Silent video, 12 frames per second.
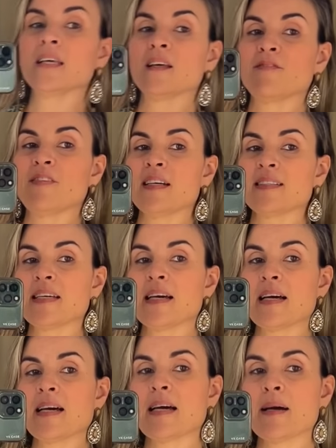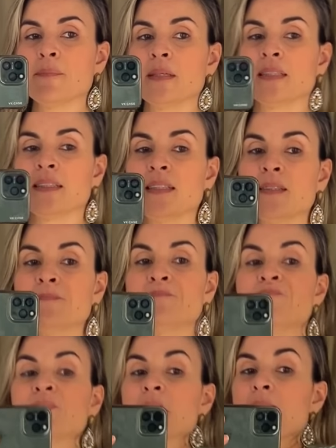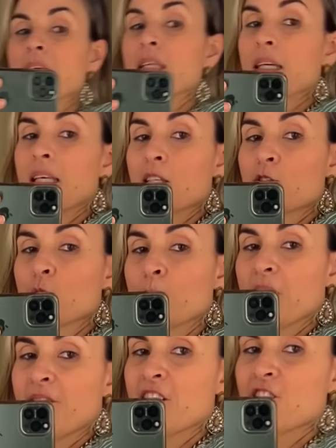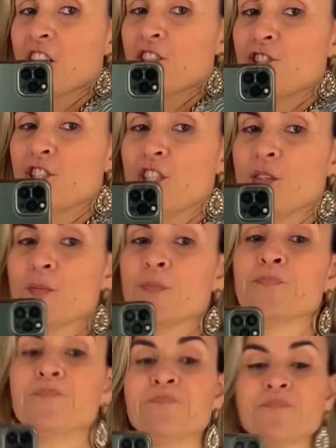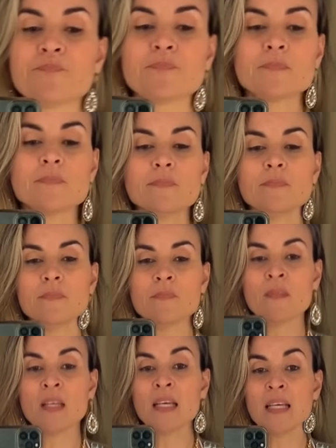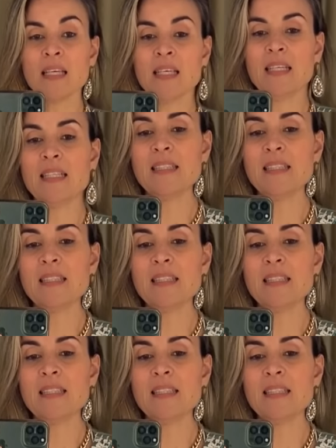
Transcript: que faz a, a manga. E aqui é super fechadinho. E ele